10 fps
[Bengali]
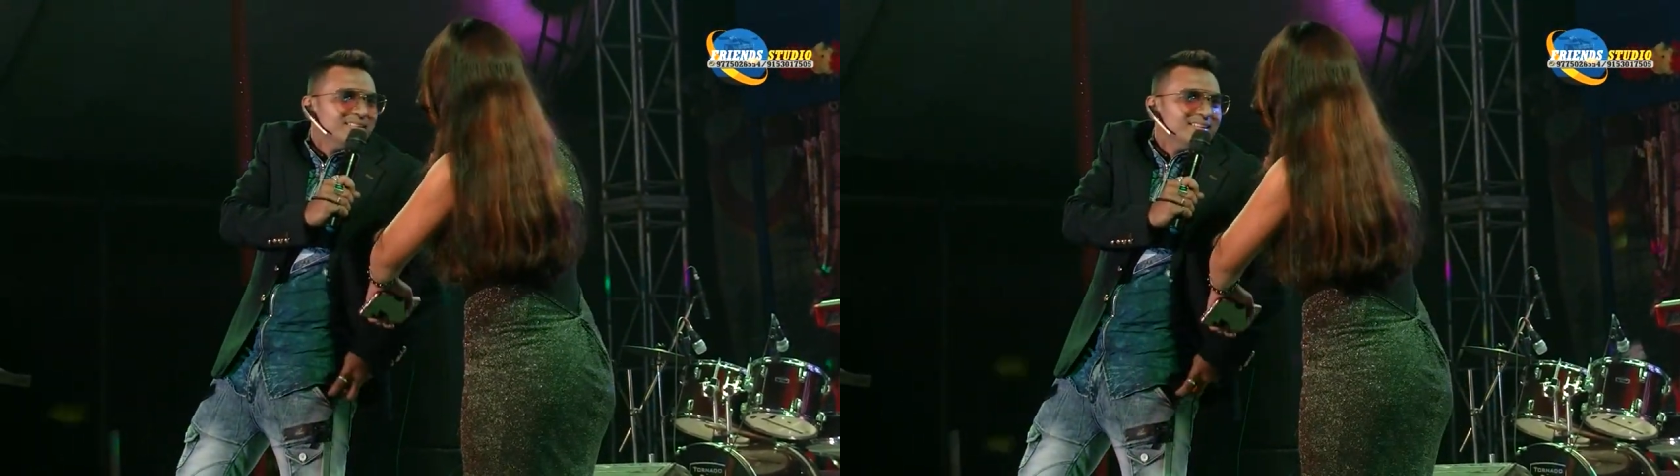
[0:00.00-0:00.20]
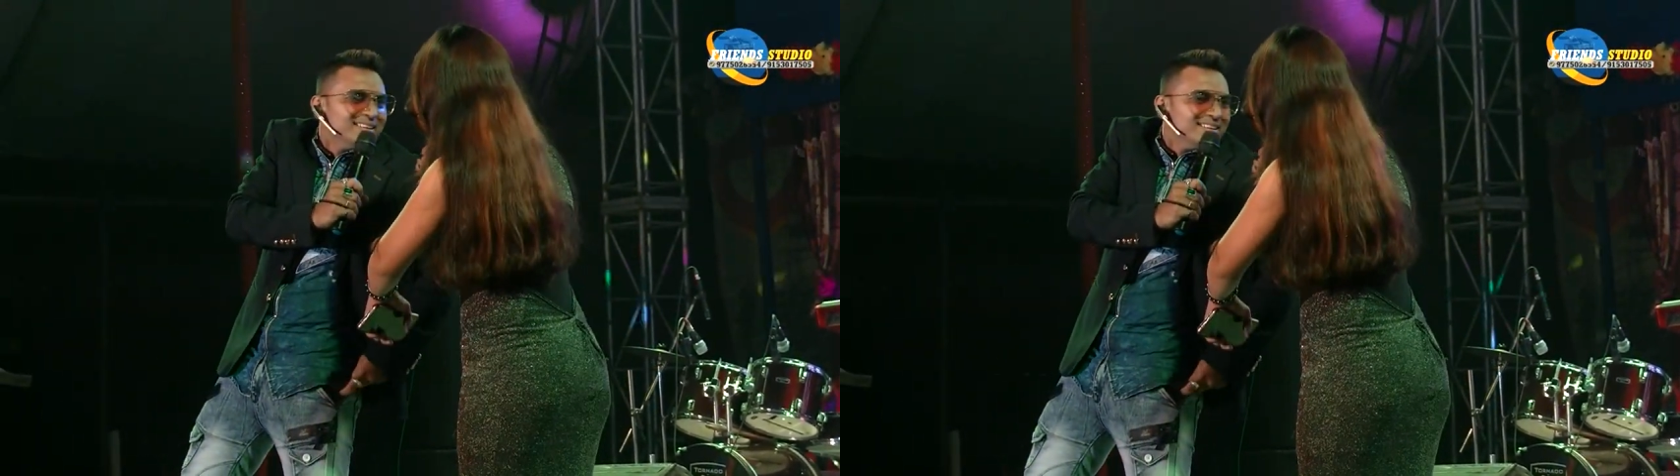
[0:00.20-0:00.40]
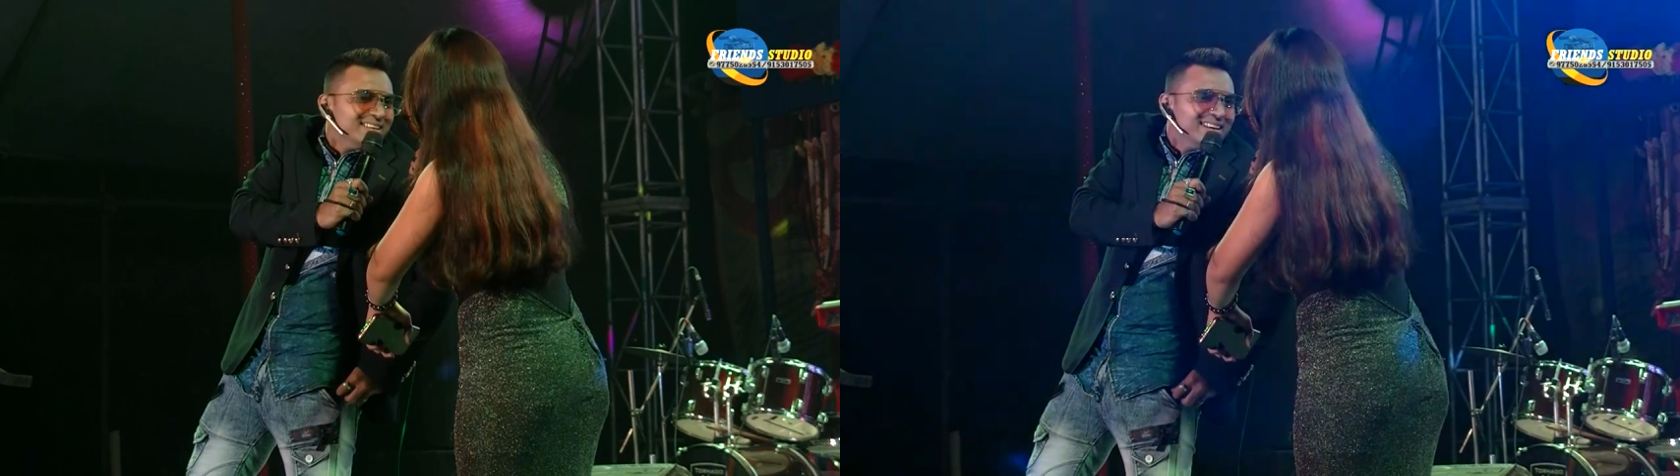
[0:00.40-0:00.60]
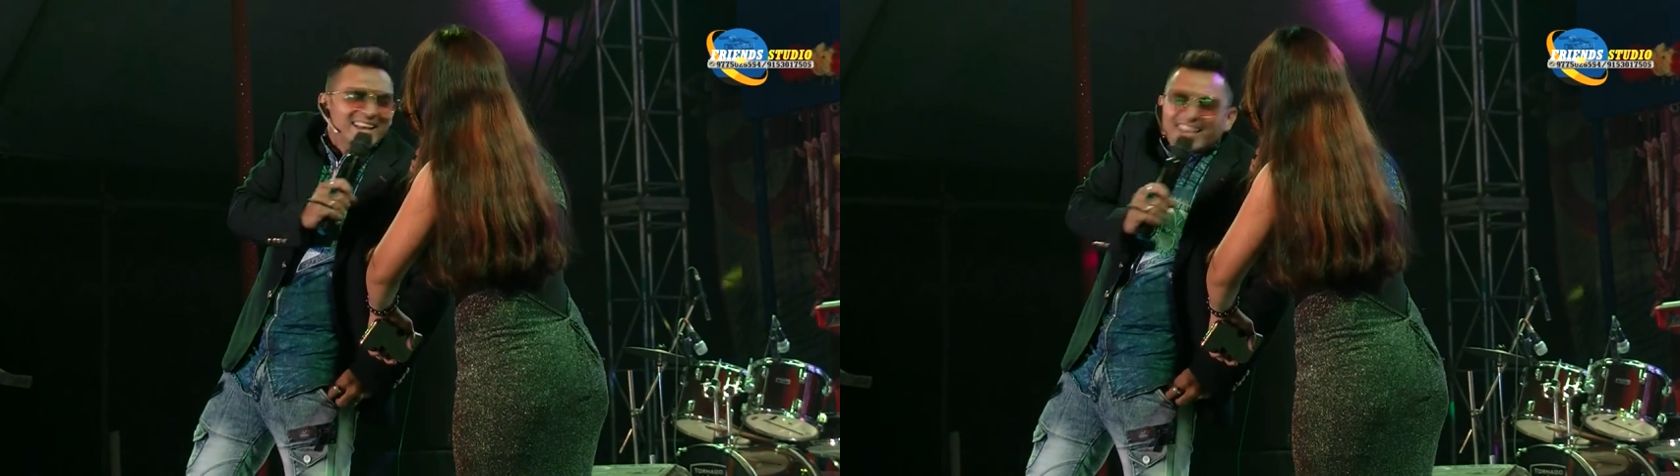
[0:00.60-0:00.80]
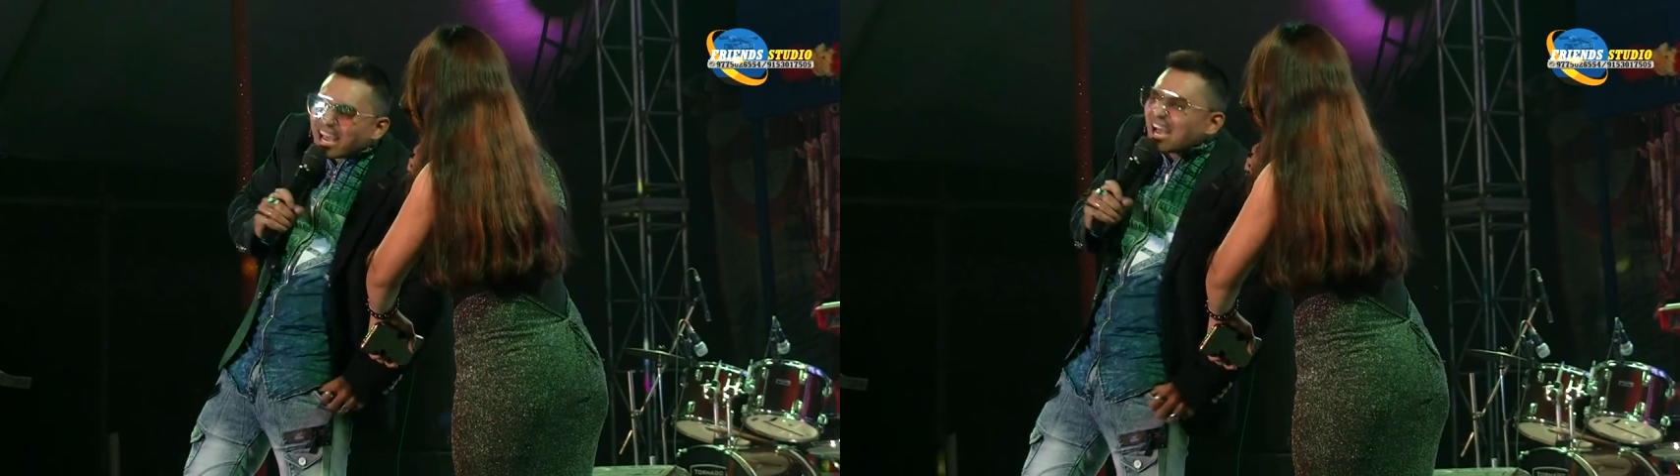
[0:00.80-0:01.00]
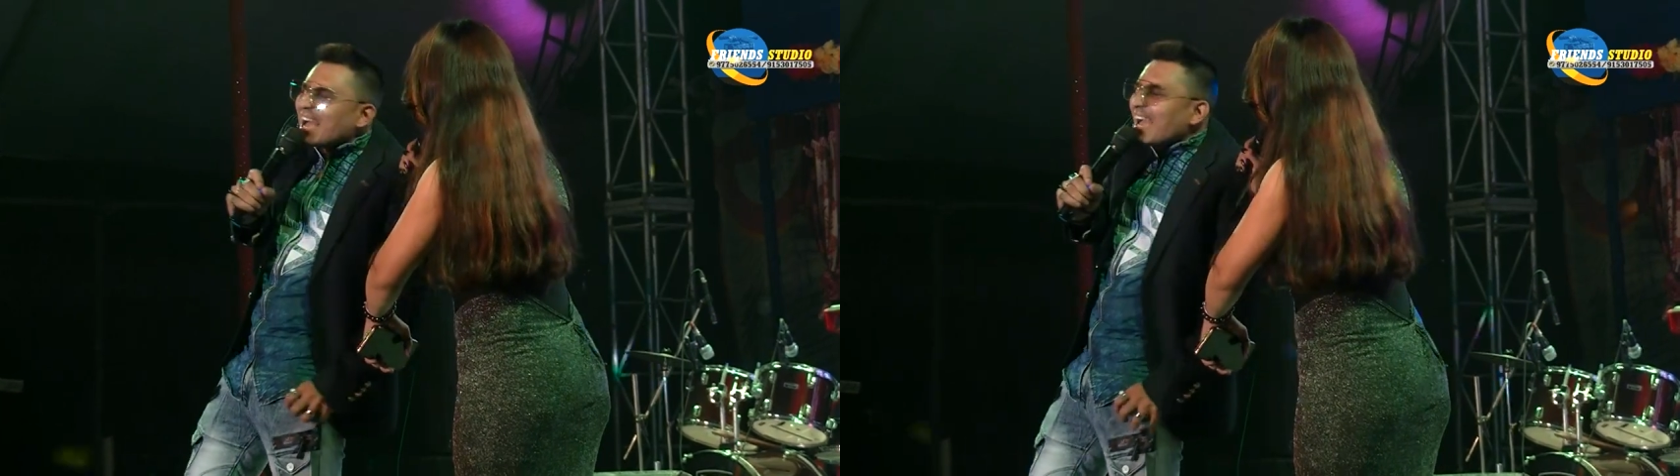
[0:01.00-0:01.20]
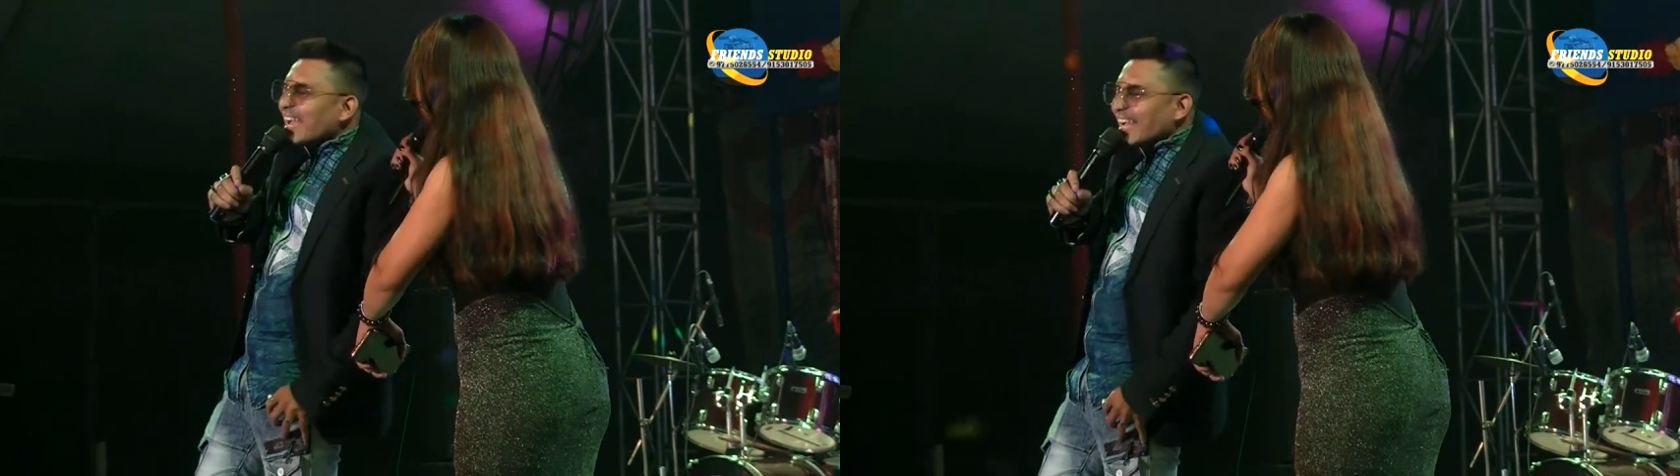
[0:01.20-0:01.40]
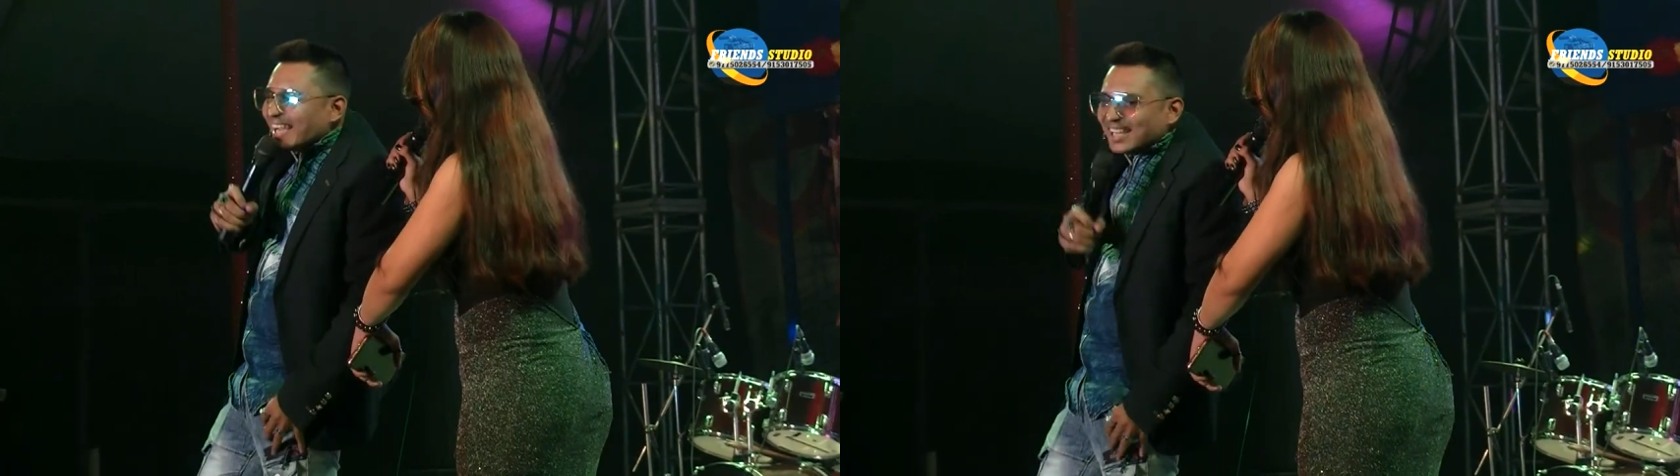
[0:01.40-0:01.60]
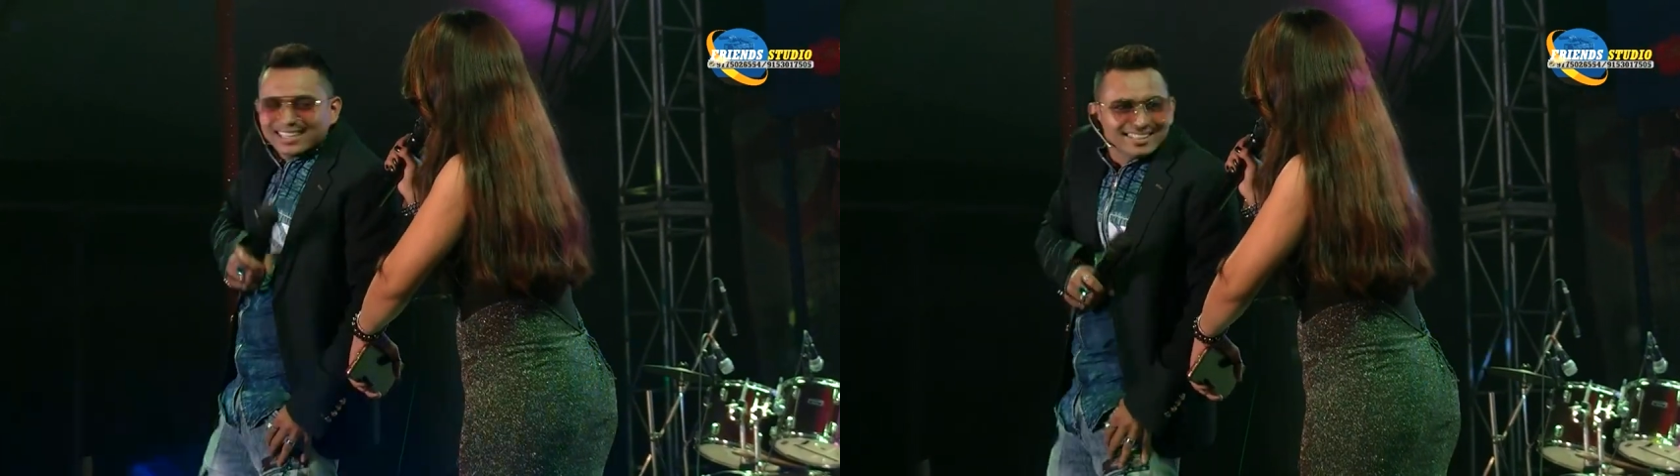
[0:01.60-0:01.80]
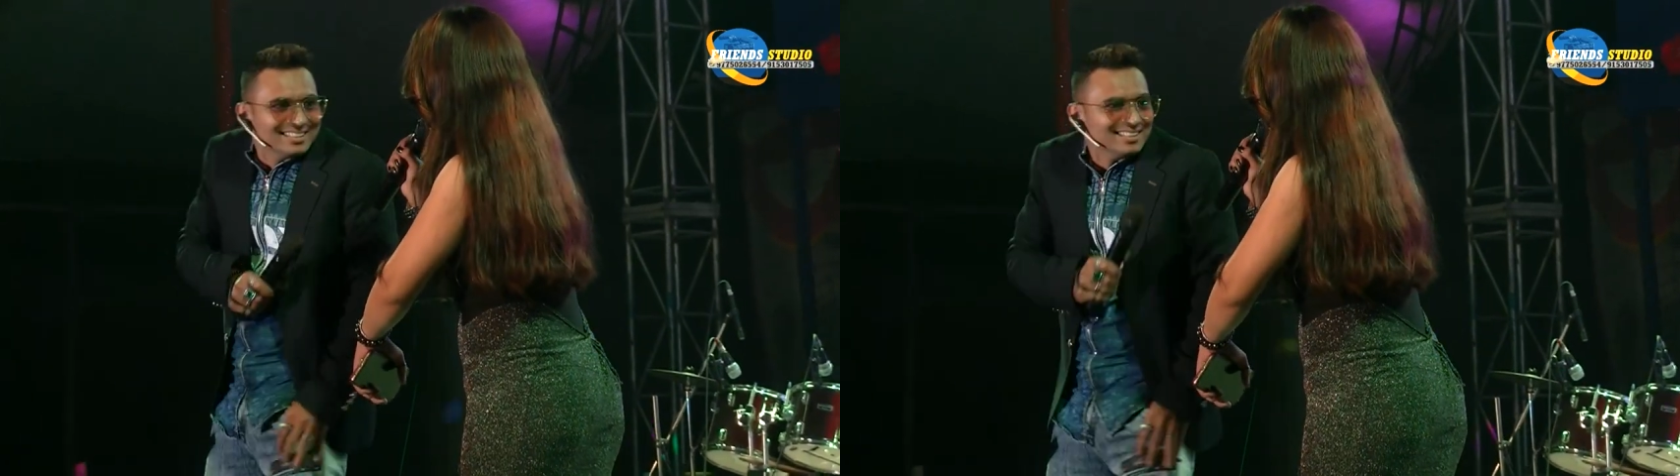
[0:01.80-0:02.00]
এখানে দিতে হচ্ছে হ্যাঁ
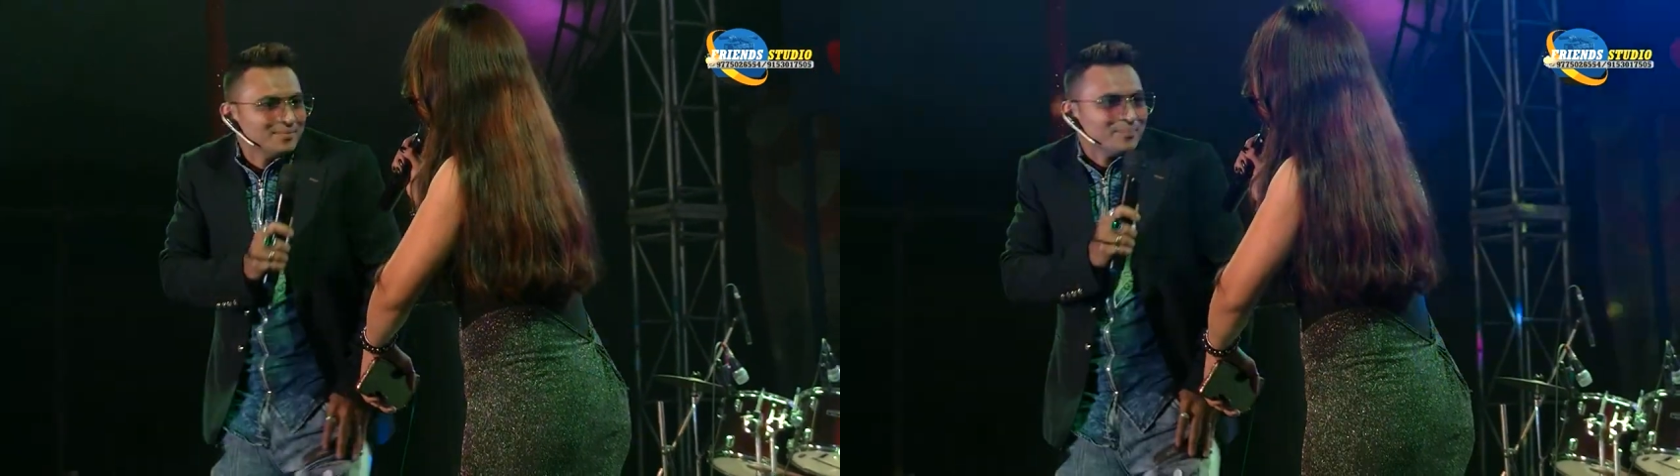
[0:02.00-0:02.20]
ইডিয়েট